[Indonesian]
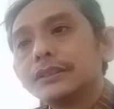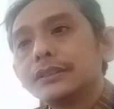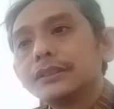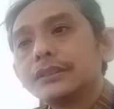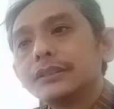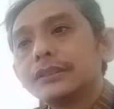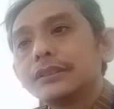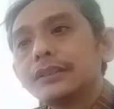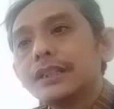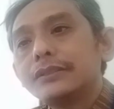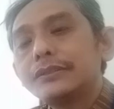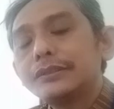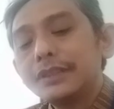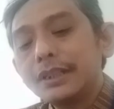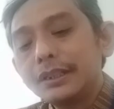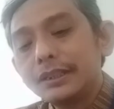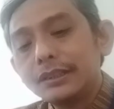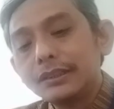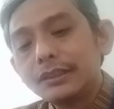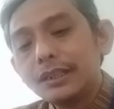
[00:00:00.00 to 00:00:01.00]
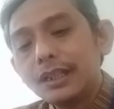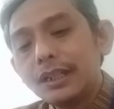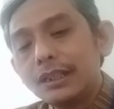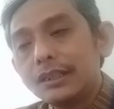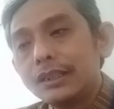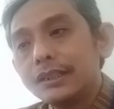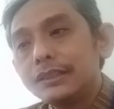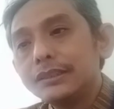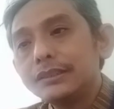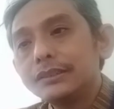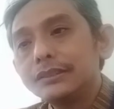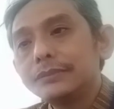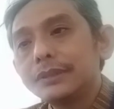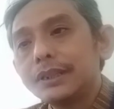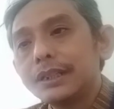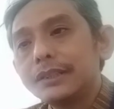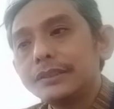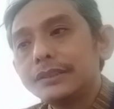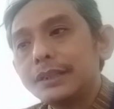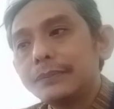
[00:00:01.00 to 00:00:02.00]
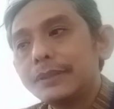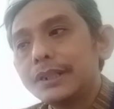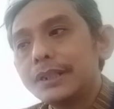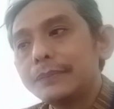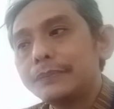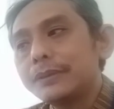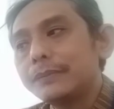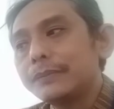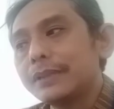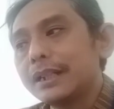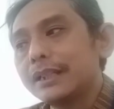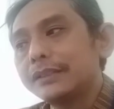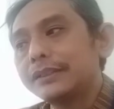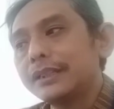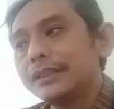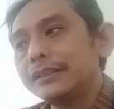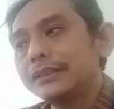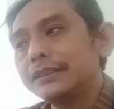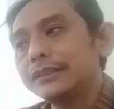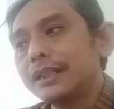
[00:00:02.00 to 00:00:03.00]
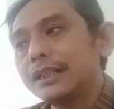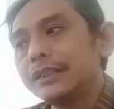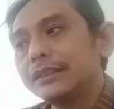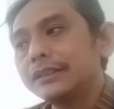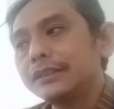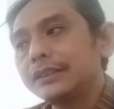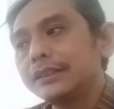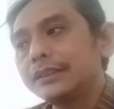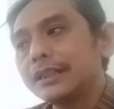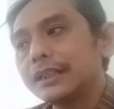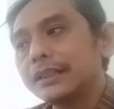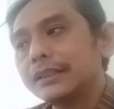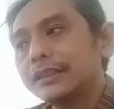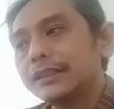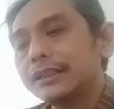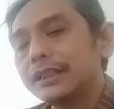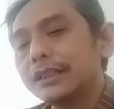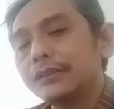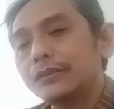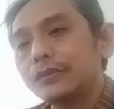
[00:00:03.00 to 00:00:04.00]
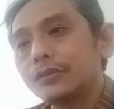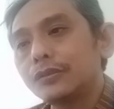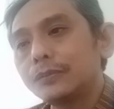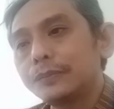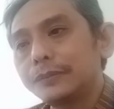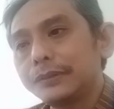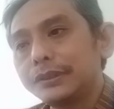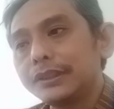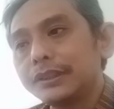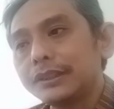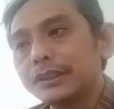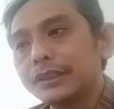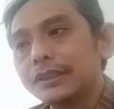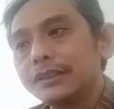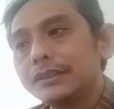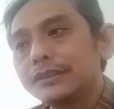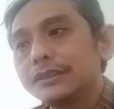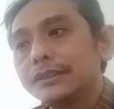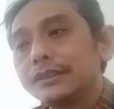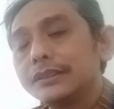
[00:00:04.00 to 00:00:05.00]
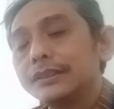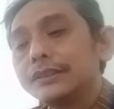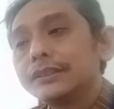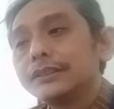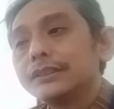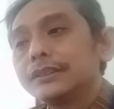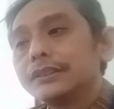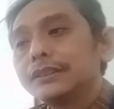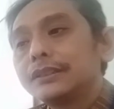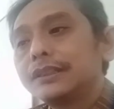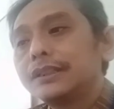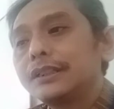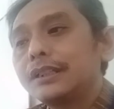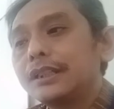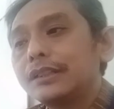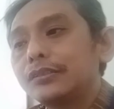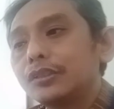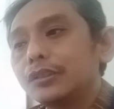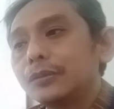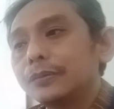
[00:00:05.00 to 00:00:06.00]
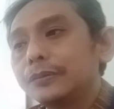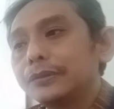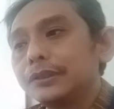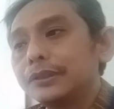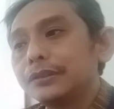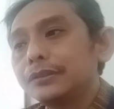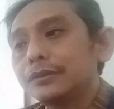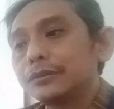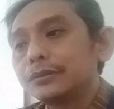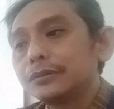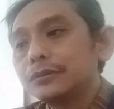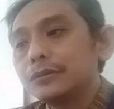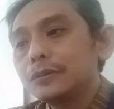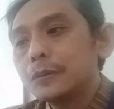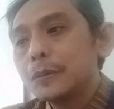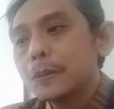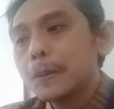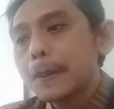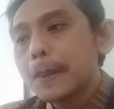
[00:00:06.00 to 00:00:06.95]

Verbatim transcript: Selanjutnya kita akan beranjak pada pembahasan tentang tingkat-tingkat korupsi. Tingkat korupsi itu